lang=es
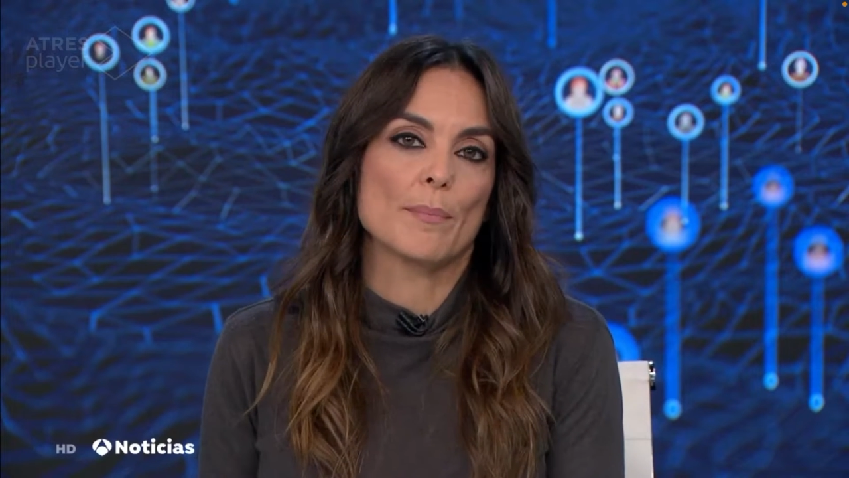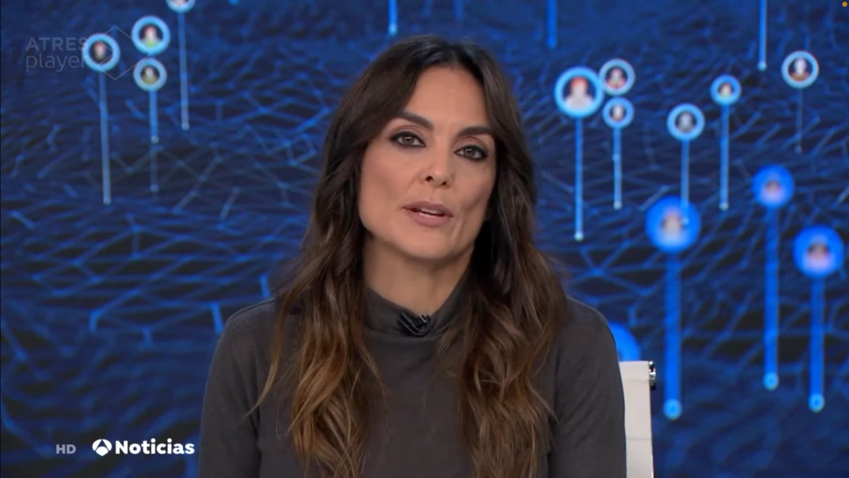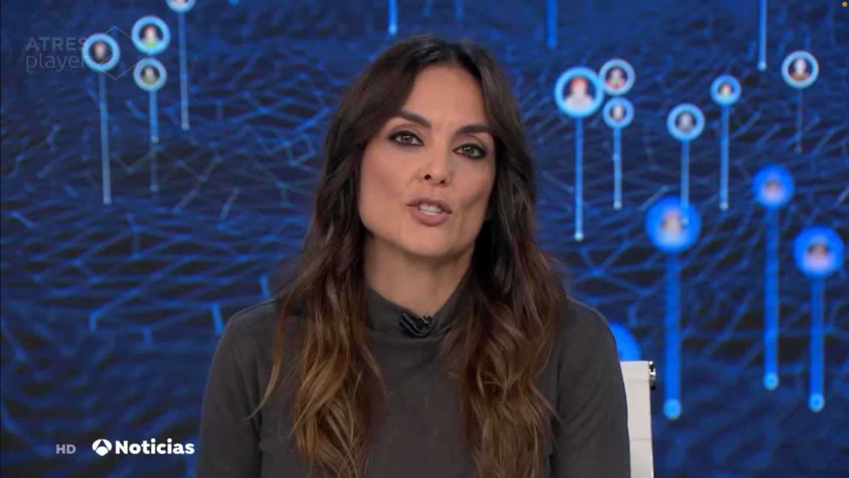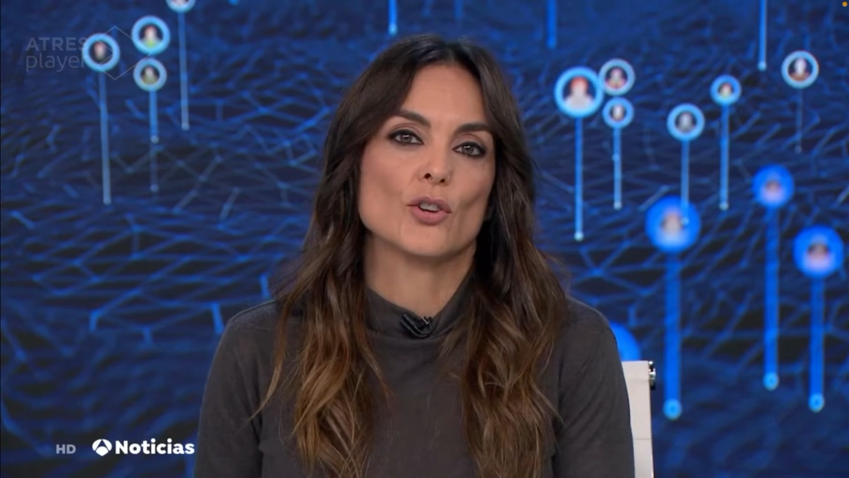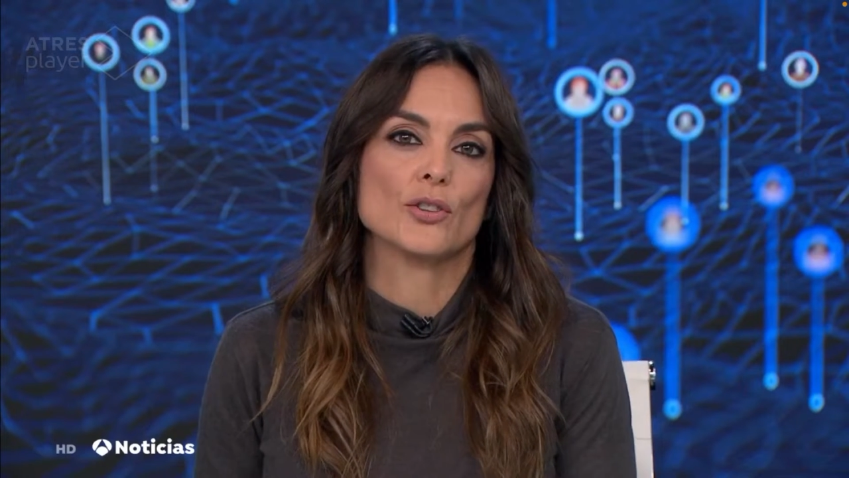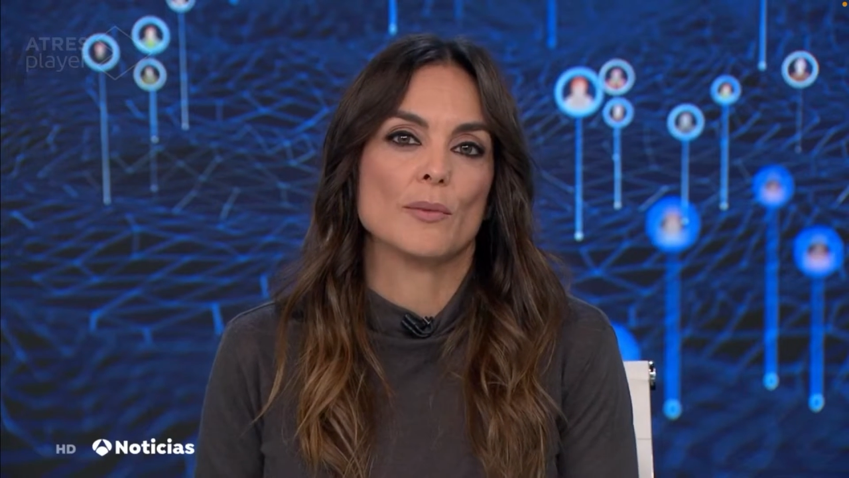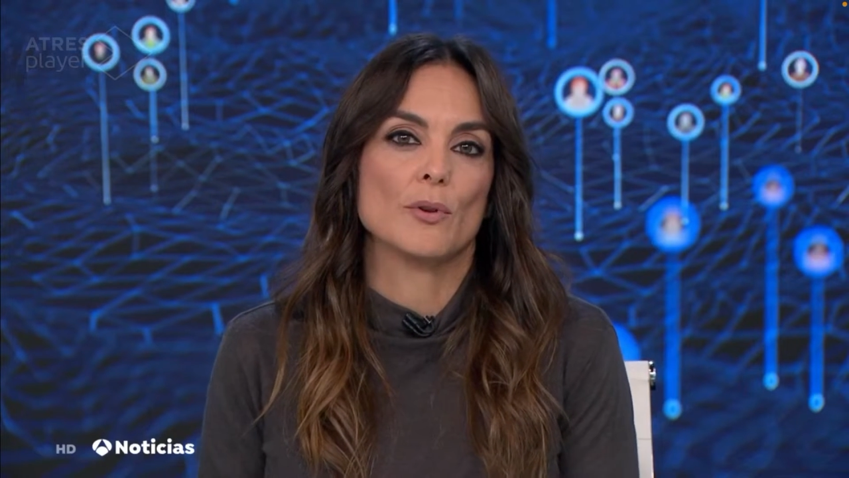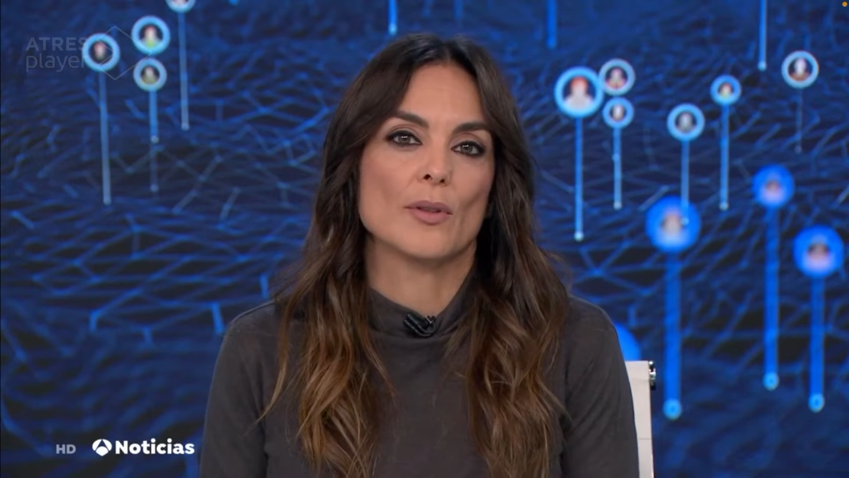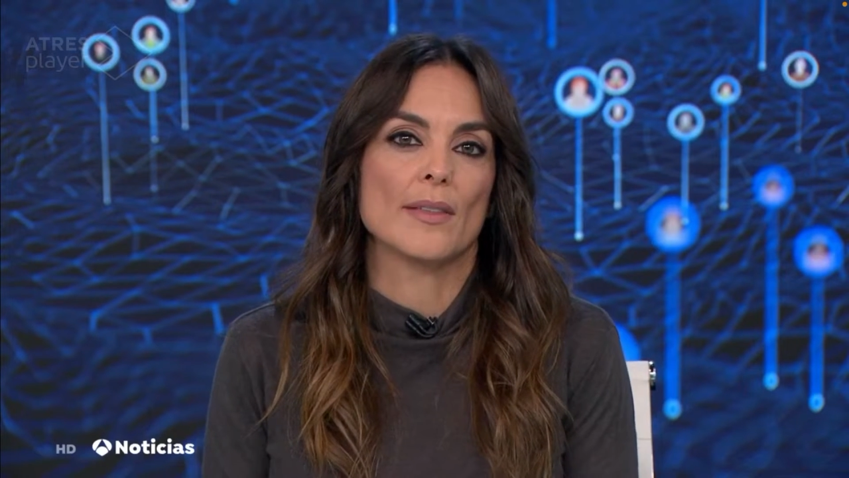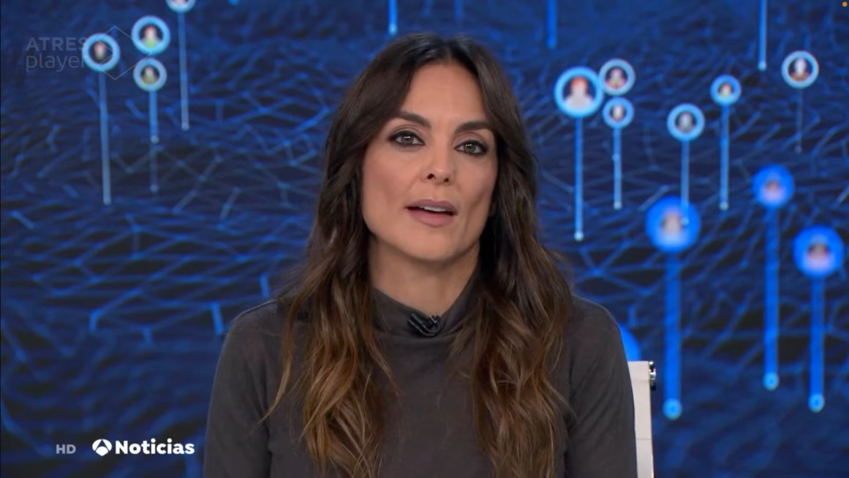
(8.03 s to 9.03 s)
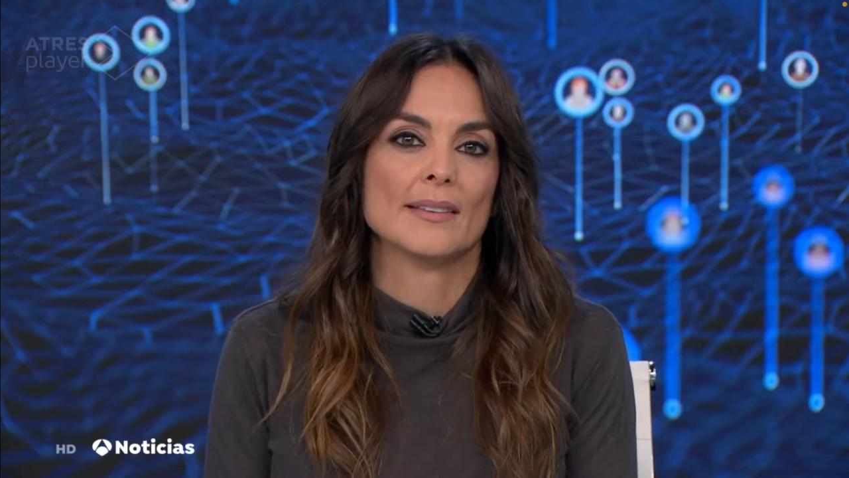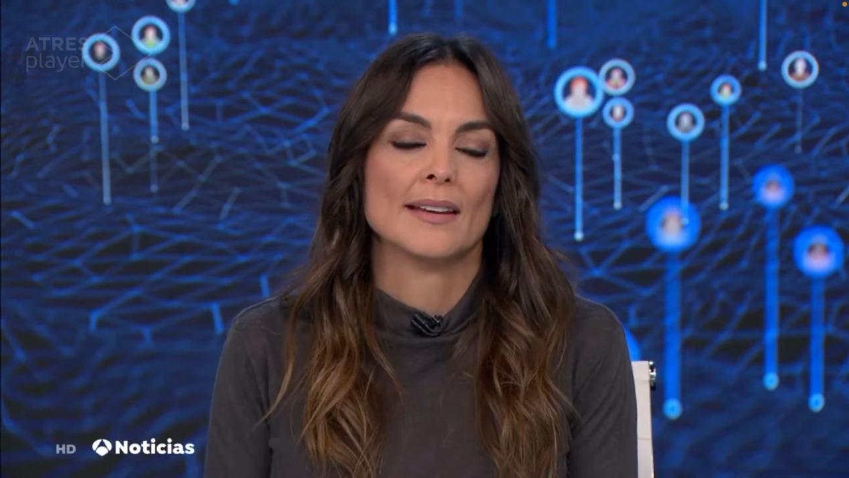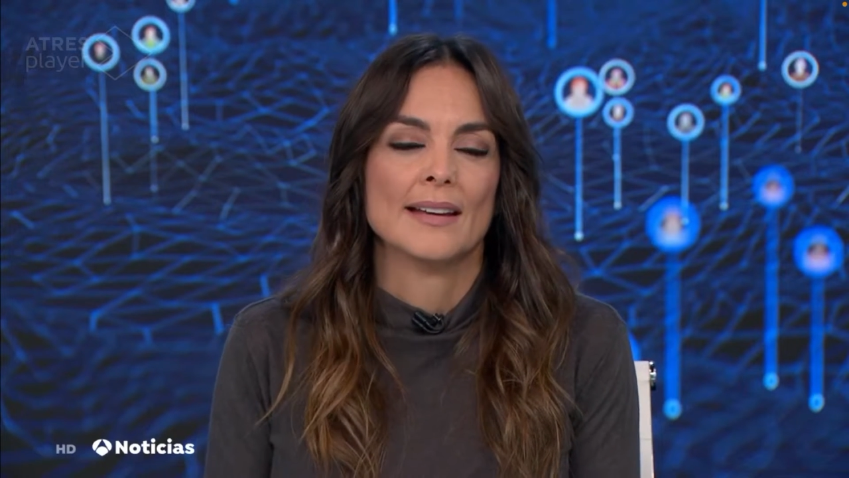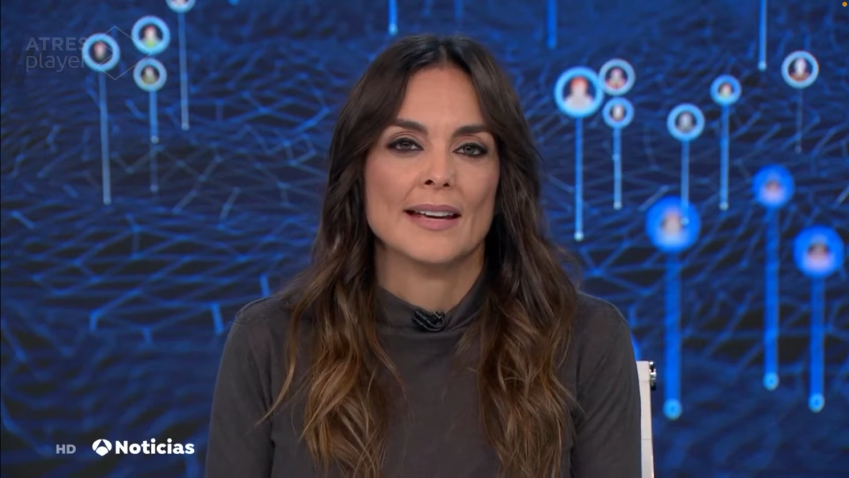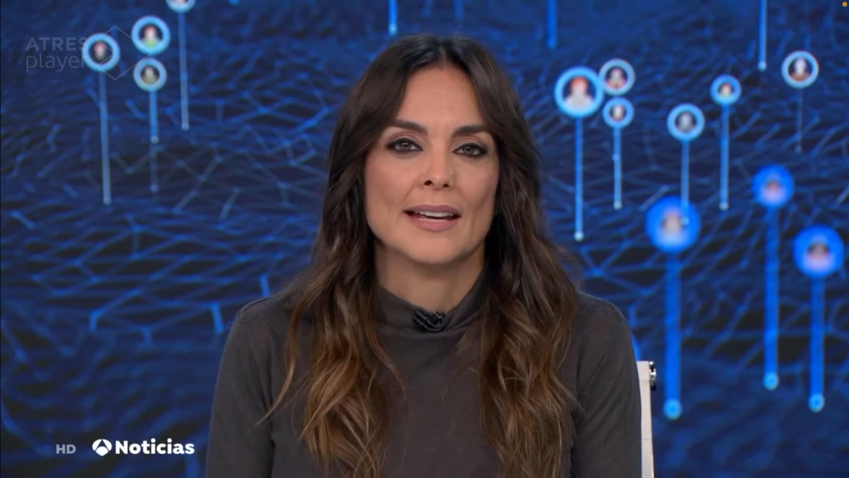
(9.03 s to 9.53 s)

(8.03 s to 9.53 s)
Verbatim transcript: una pensión de viudedad.